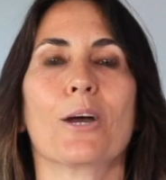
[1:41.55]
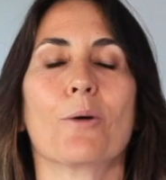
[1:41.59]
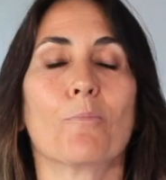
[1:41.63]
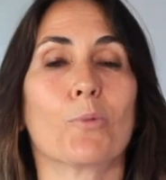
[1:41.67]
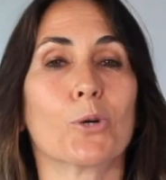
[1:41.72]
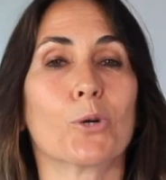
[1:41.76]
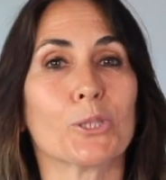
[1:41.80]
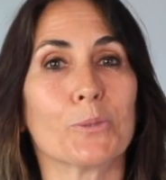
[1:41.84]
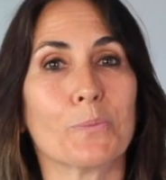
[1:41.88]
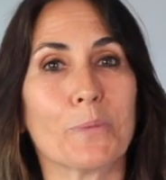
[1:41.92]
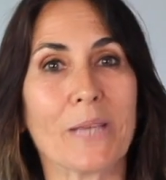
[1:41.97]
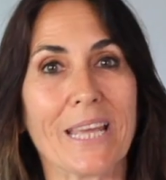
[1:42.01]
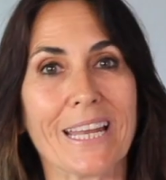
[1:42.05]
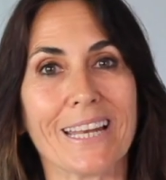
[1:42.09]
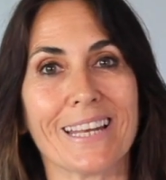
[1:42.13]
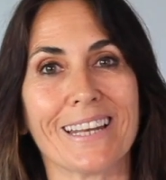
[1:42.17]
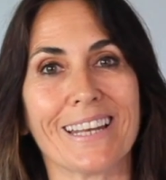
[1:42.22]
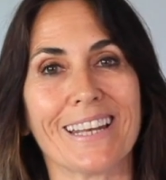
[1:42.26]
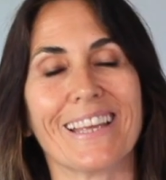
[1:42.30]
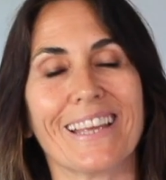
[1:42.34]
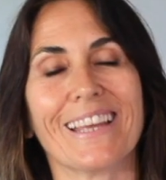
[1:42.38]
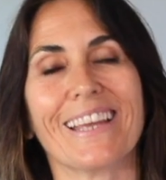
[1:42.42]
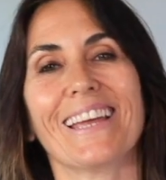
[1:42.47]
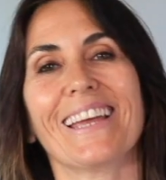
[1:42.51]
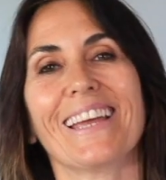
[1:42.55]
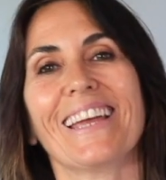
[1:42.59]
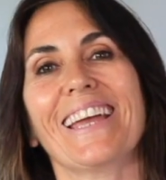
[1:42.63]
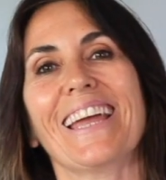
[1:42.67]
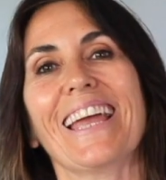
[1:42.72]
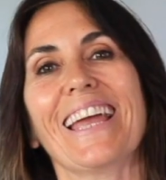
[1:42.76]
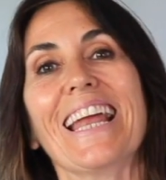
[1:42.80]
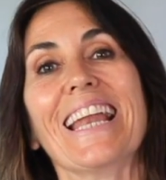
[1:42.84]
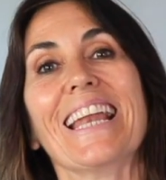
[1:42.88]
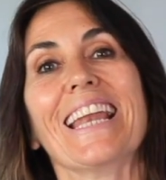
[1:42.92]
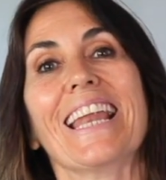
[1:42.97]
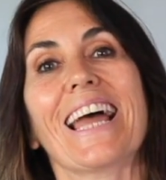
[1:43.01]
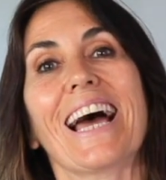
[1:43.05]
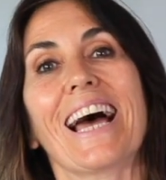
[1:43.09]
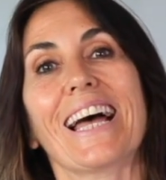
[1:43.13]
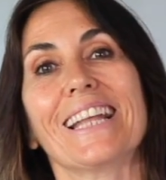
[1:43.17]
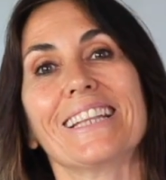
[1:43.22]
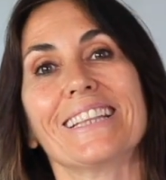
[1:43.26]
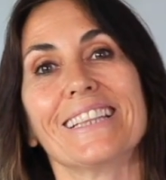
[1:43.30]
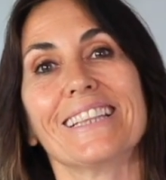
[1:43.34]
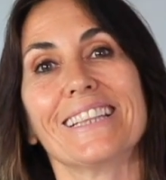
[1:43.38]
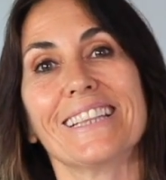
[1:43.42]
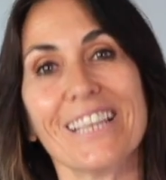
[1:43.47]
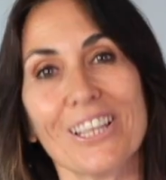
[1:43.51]
Pues bien, el
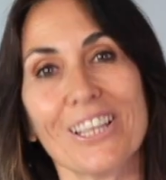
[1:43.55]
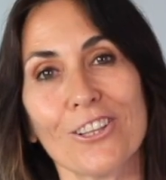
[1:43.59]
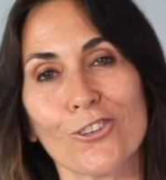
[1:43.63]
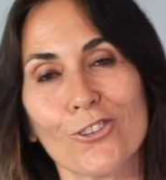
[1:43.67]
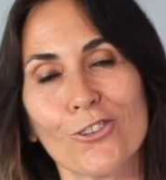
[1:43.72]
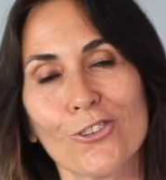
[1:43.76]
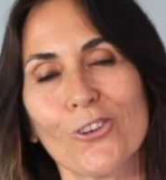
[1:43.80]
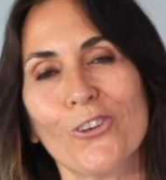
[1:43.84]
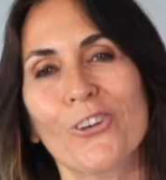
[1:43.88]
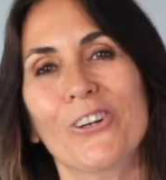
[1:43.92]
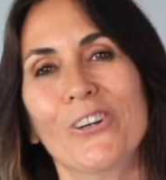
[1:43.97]
antídoto